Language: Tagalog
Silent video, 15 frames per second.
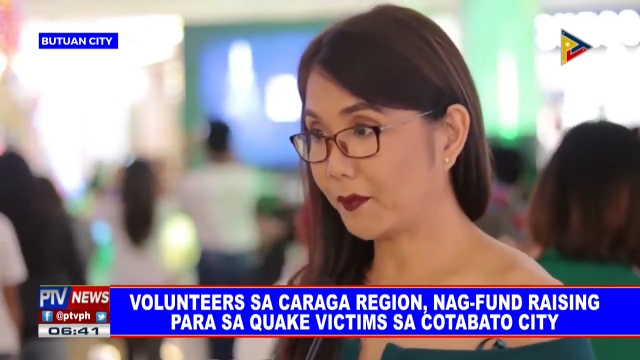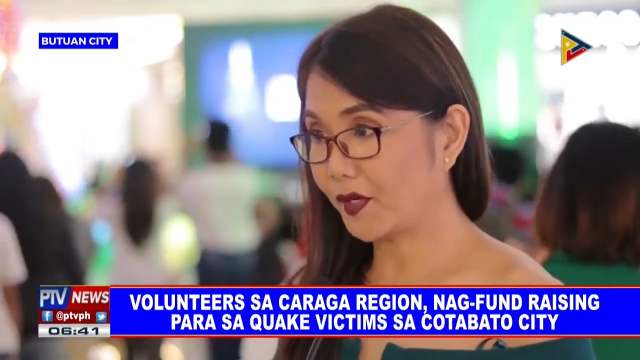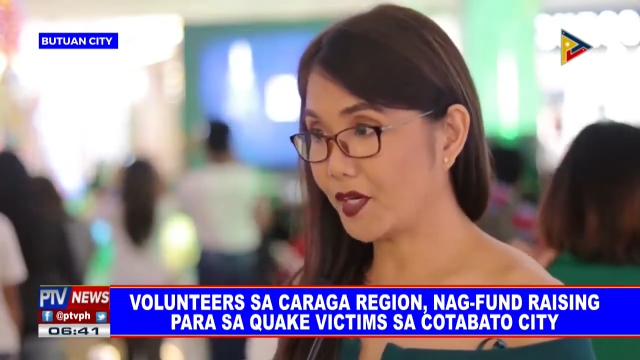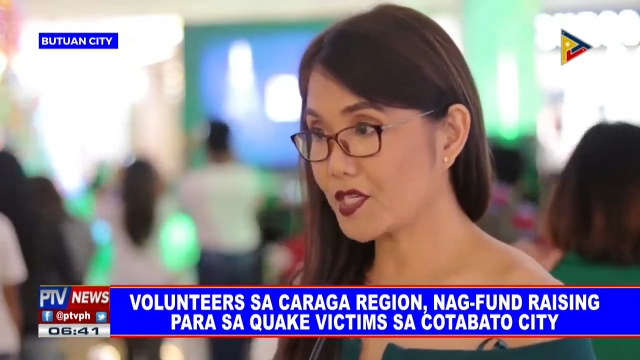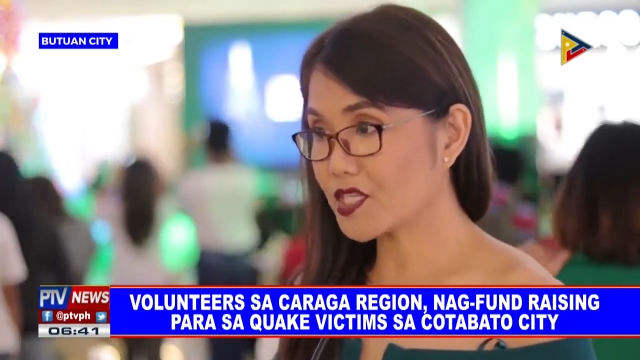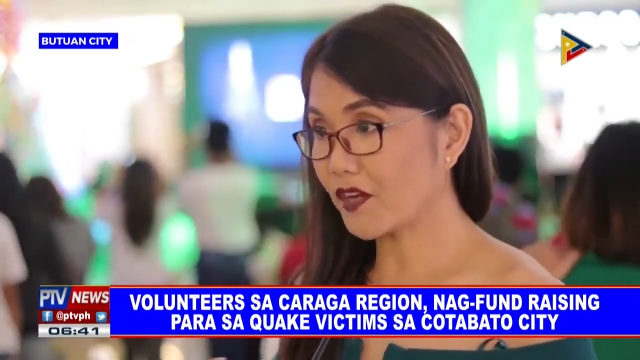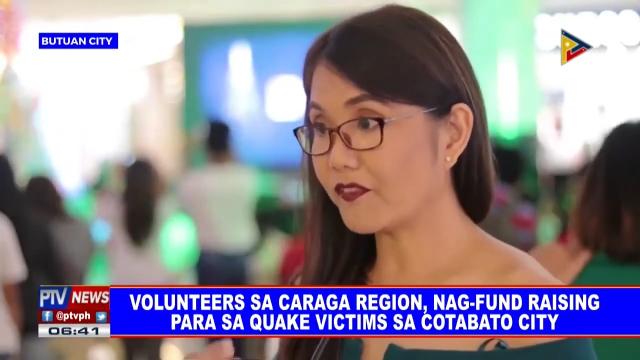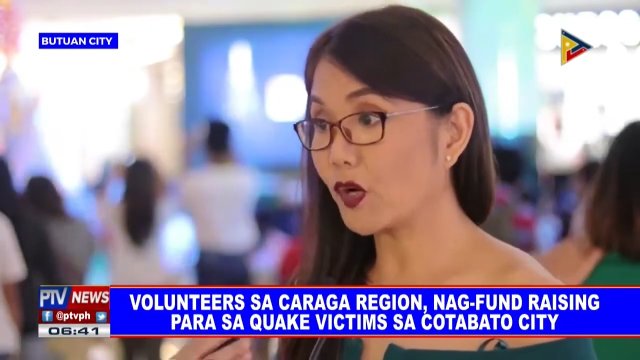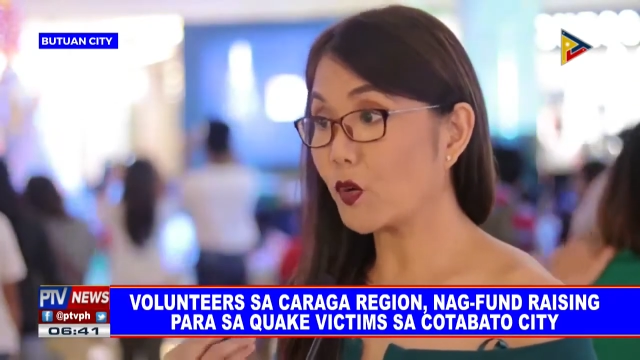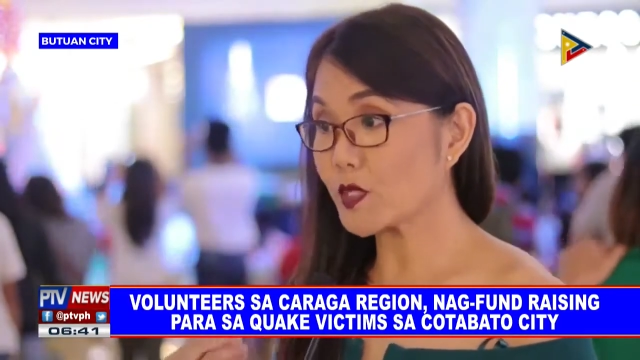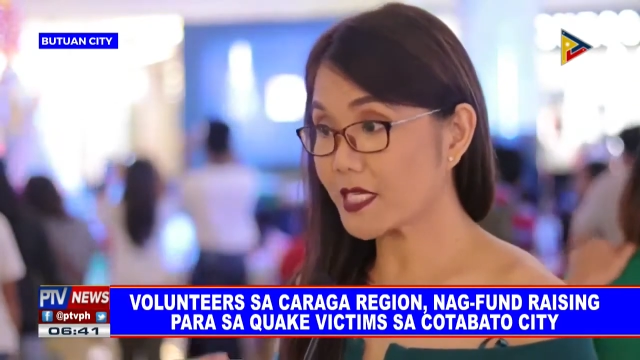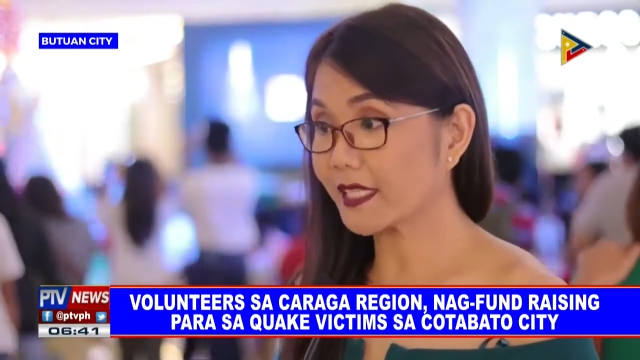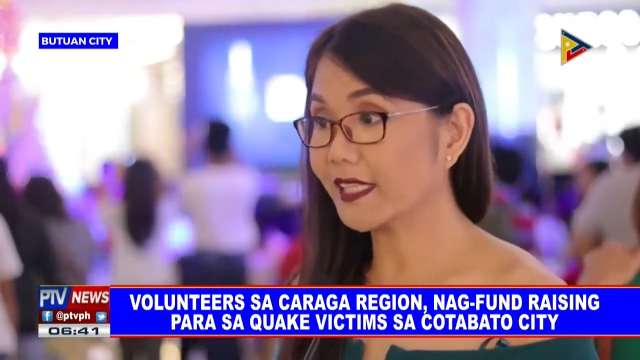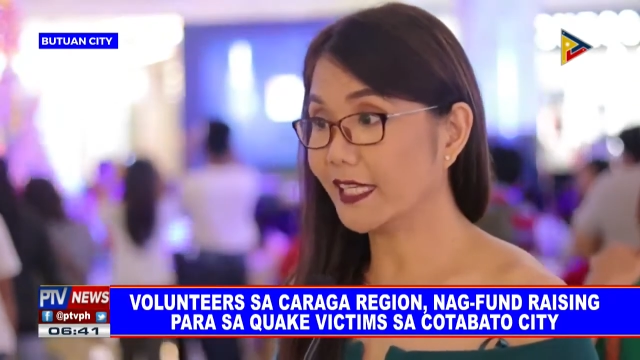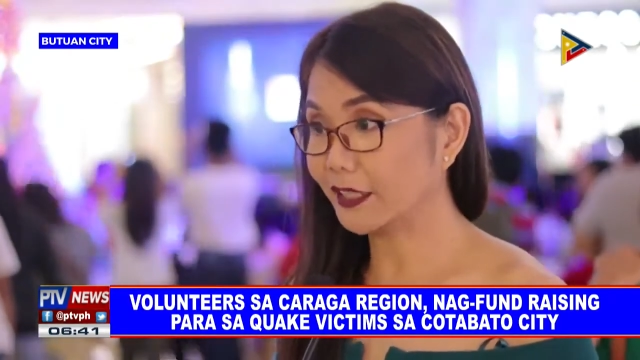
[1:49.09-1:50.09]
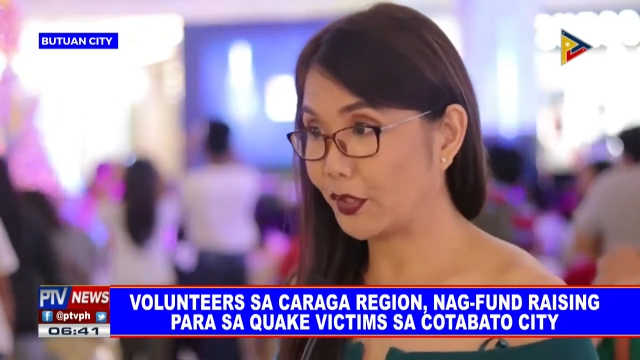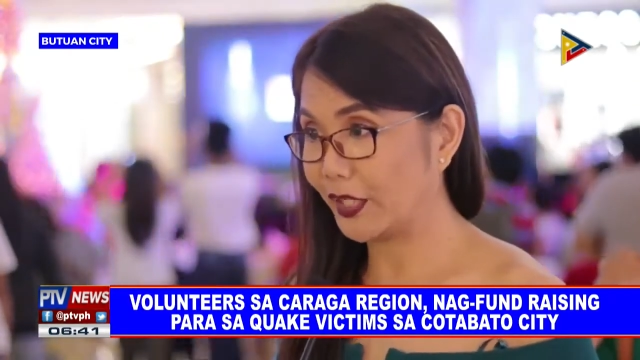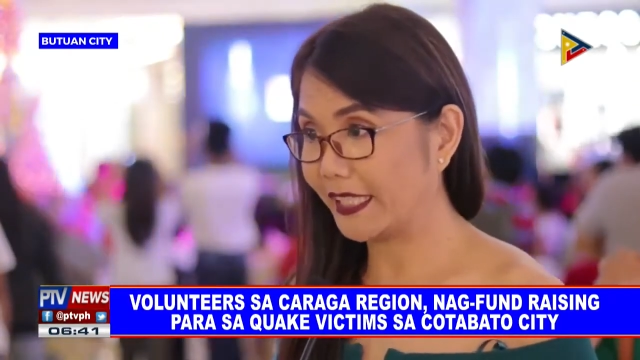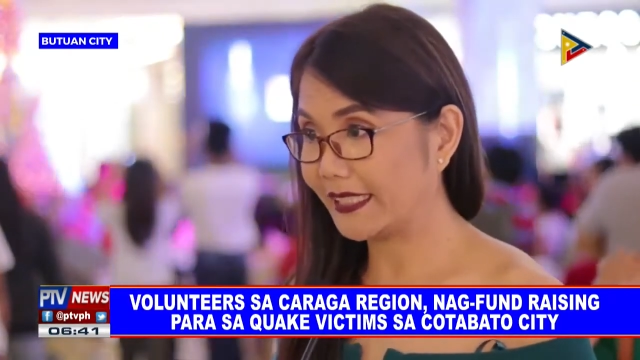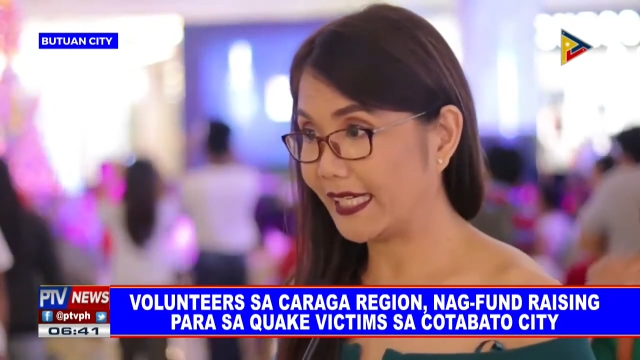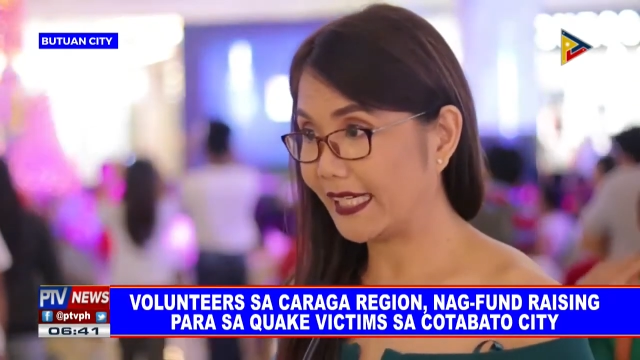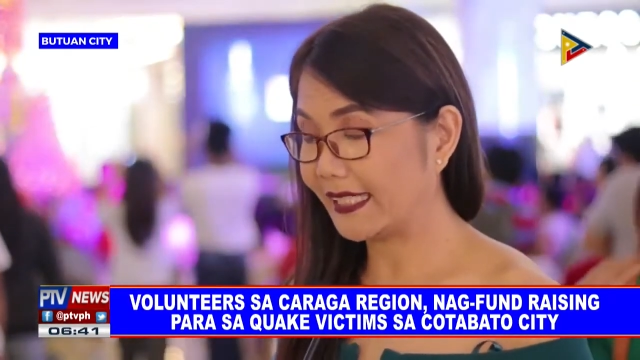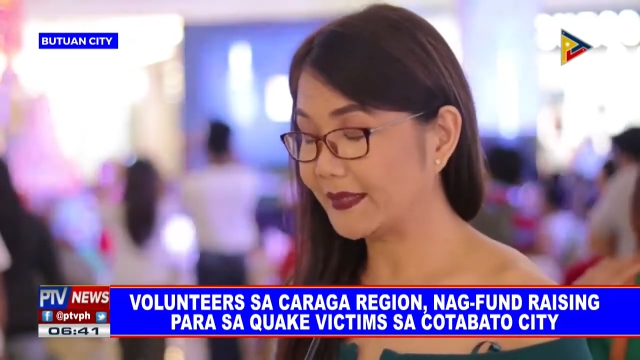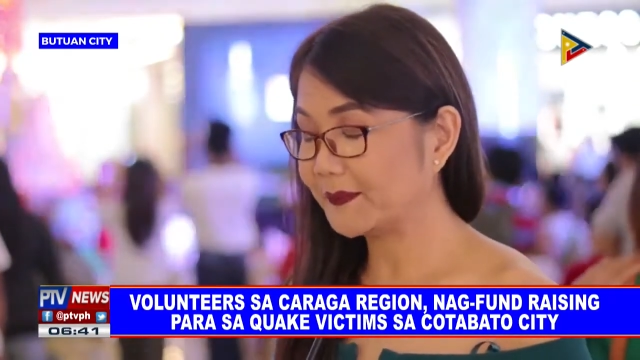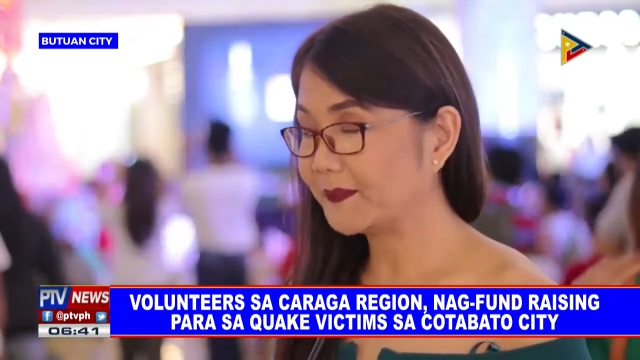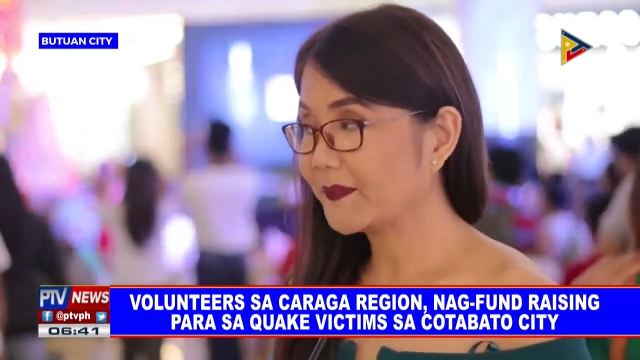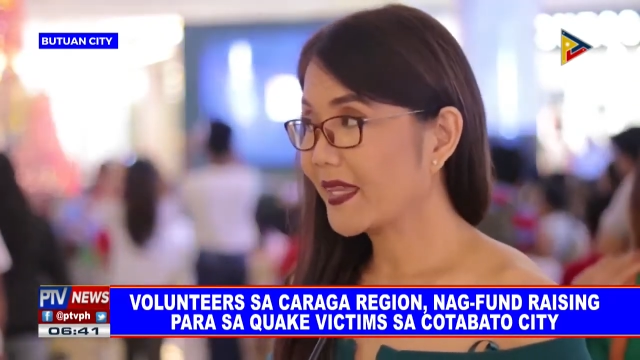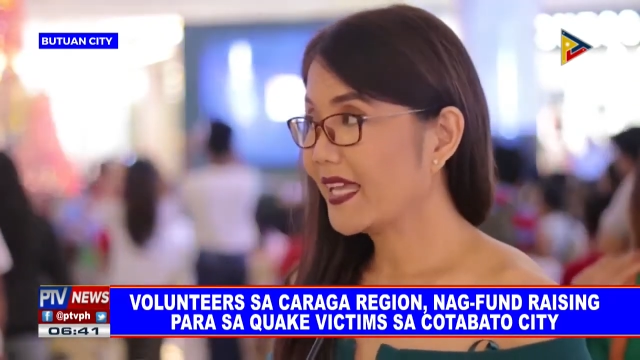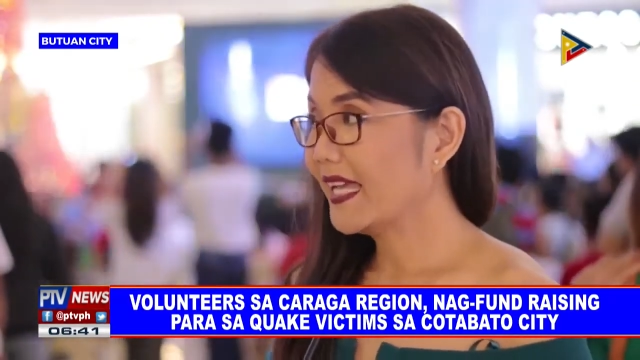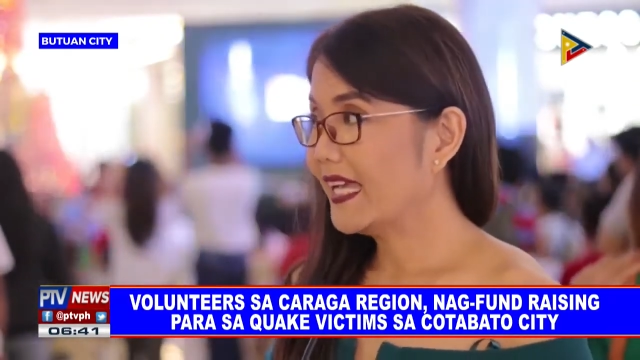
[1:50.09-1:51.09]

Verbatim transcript: members of Agusa del Norte.